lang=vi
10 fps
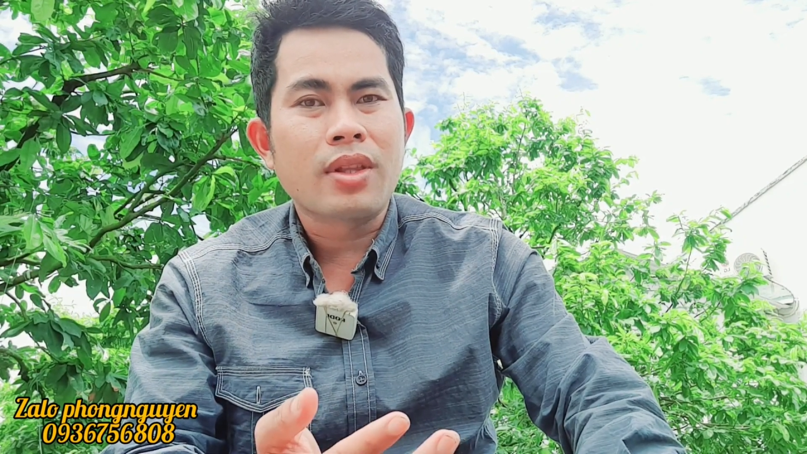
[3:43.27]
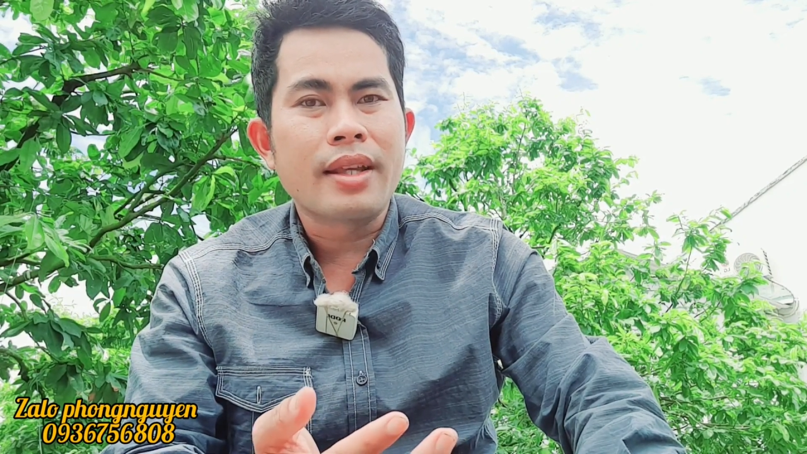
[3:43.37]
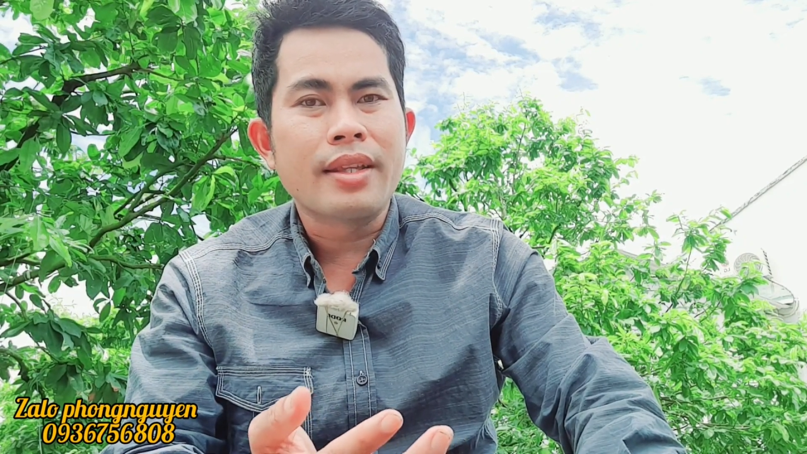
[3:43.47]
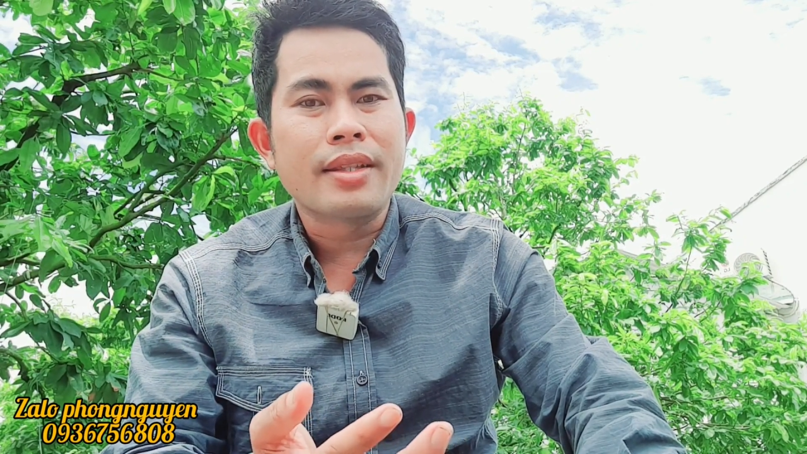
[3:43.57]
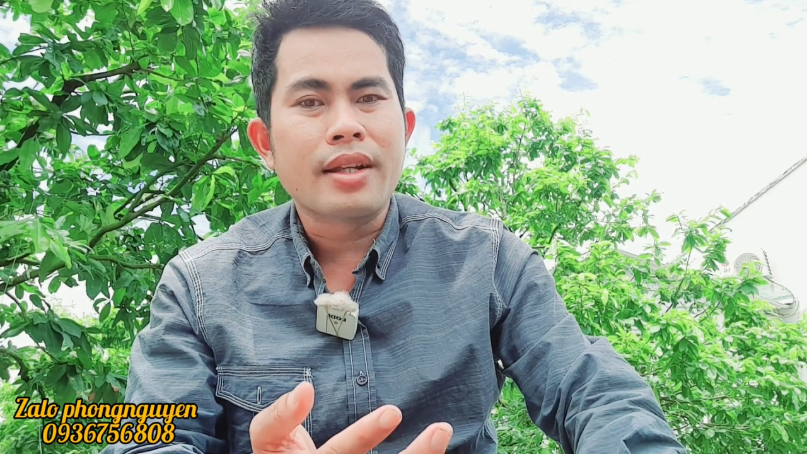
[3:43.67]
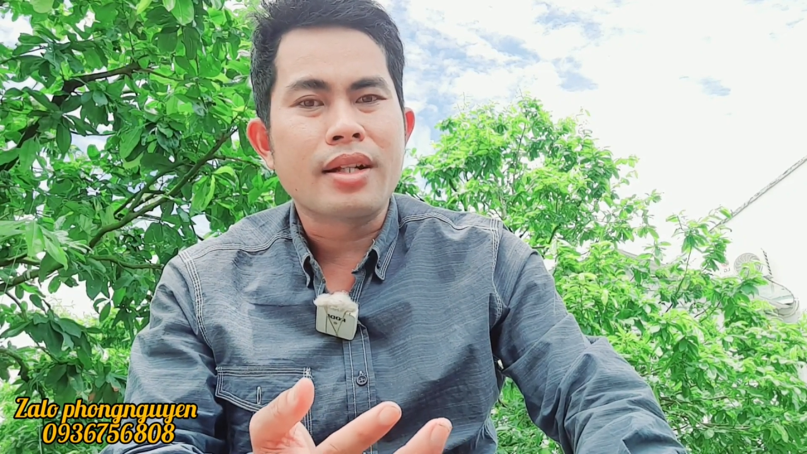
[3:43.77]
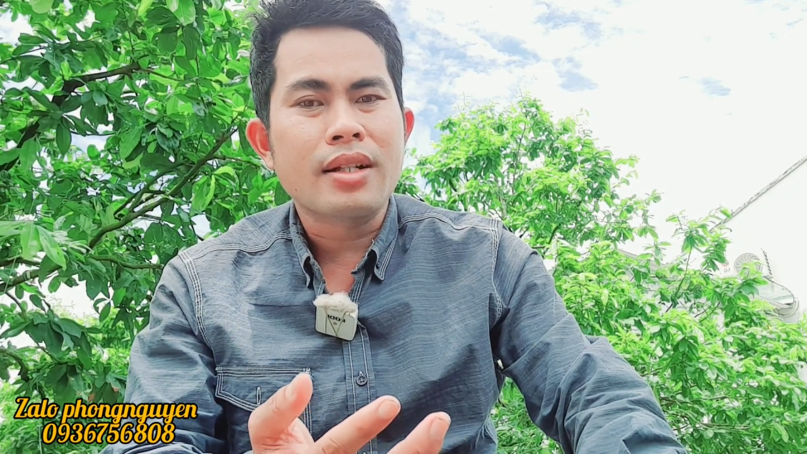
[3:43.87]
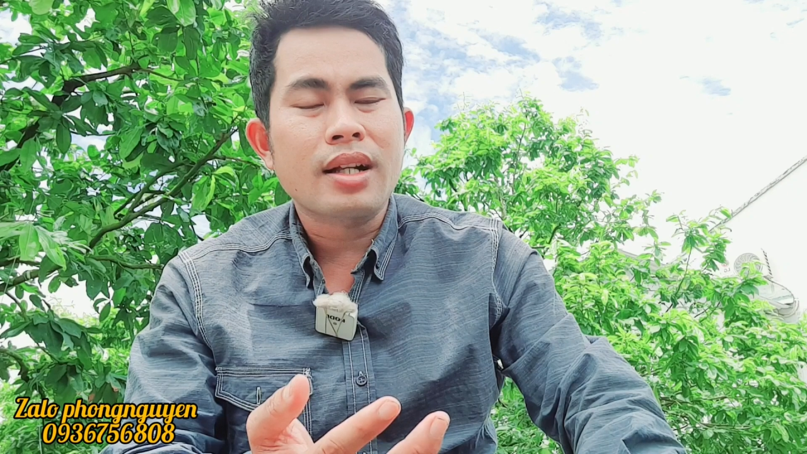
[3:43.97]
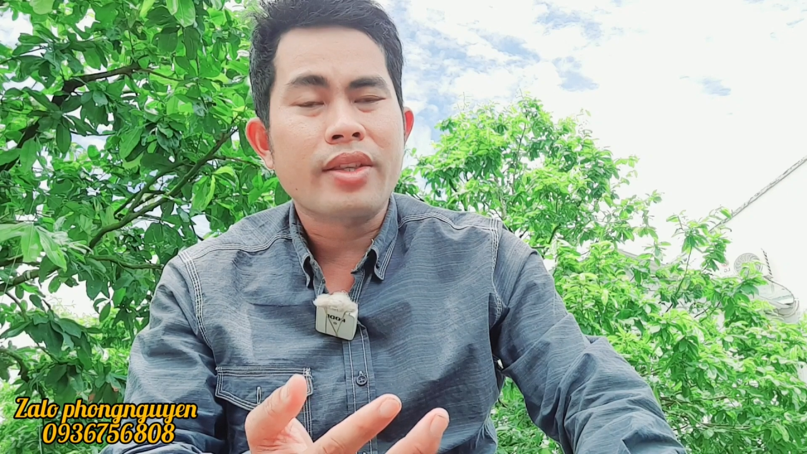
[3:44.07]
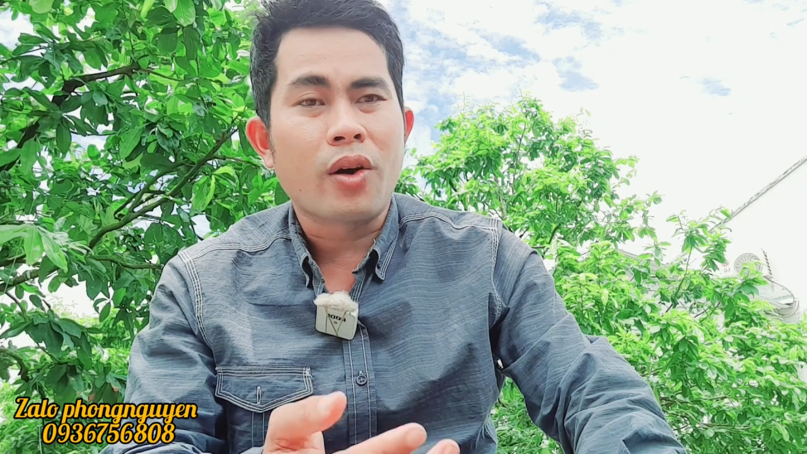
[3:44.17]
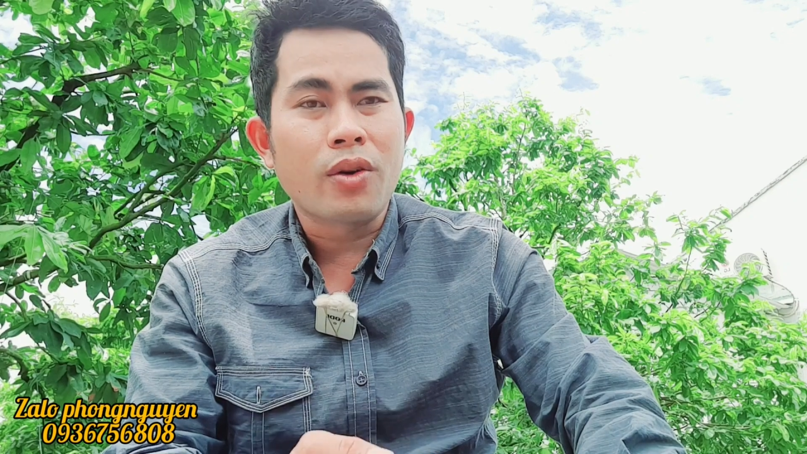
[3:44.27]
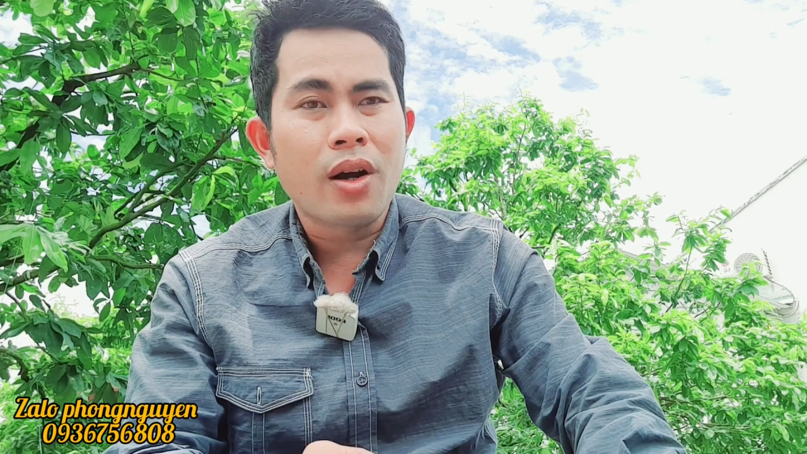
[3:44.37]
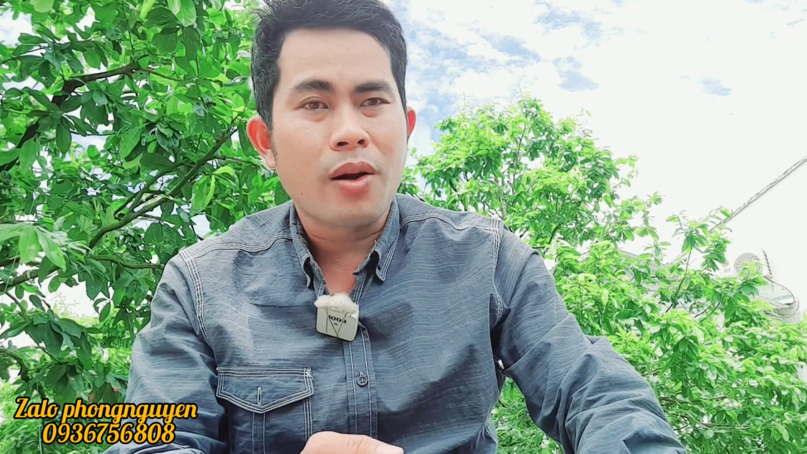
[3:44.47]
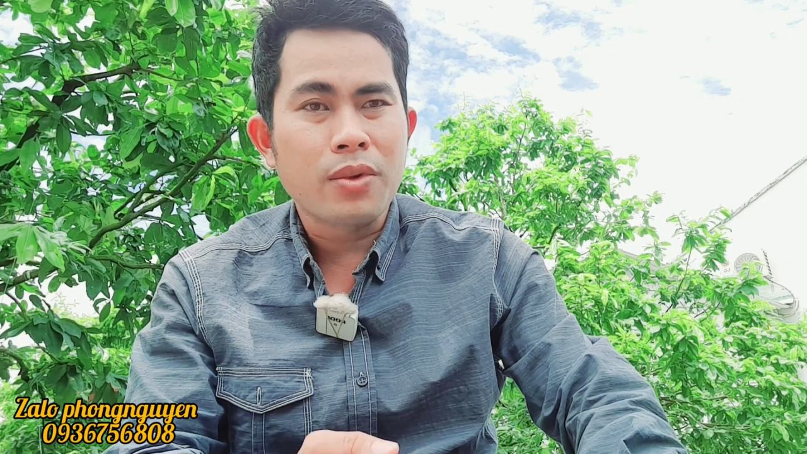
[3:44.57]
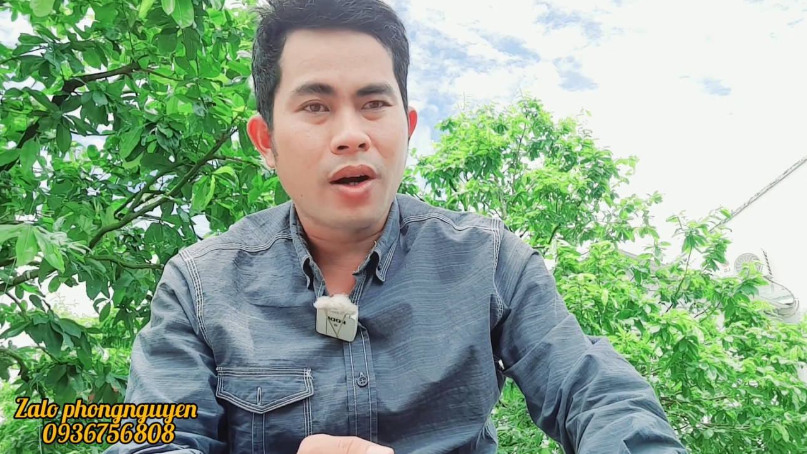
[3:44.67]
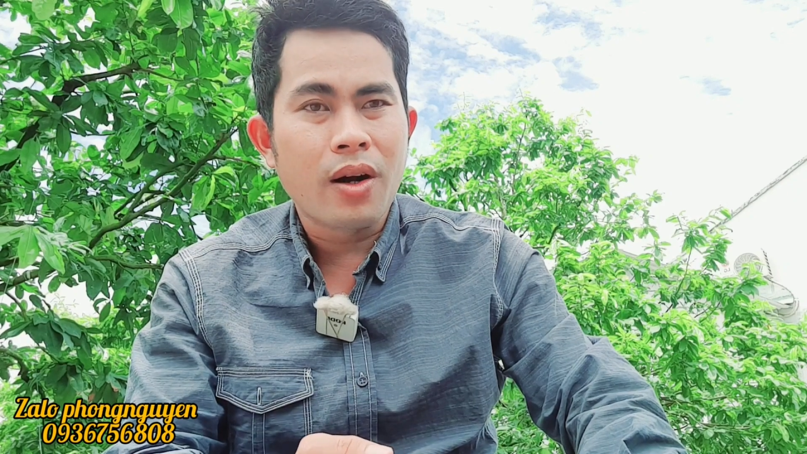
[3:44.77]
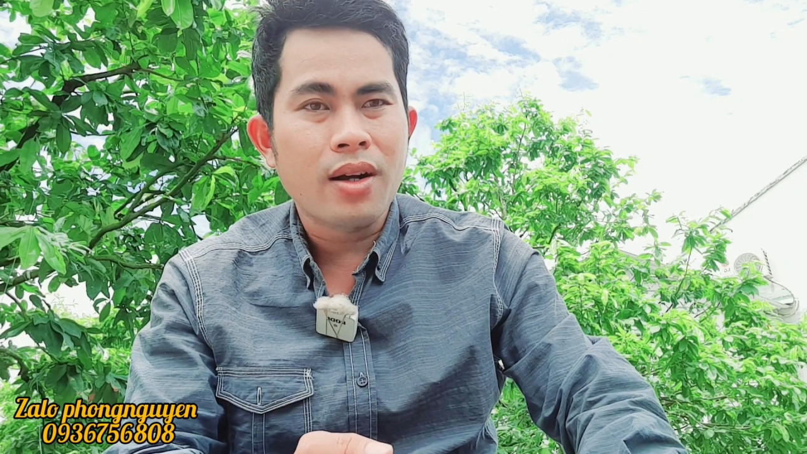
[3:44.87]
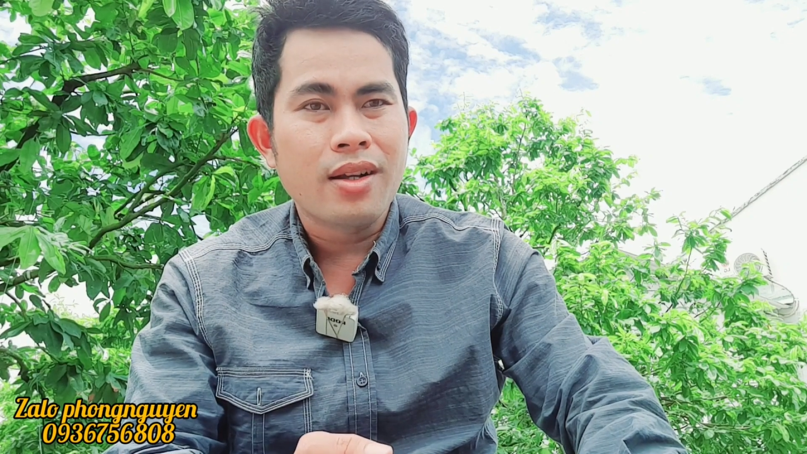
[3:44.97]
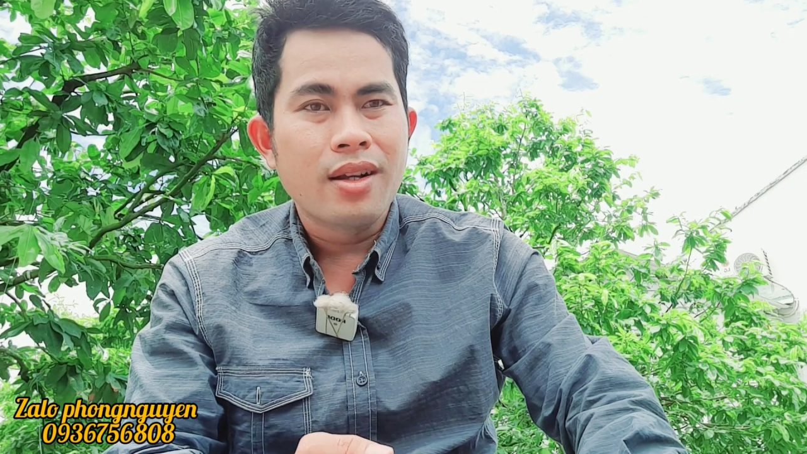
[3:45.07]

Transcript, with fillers: tại vì những cái chỗ đó không có.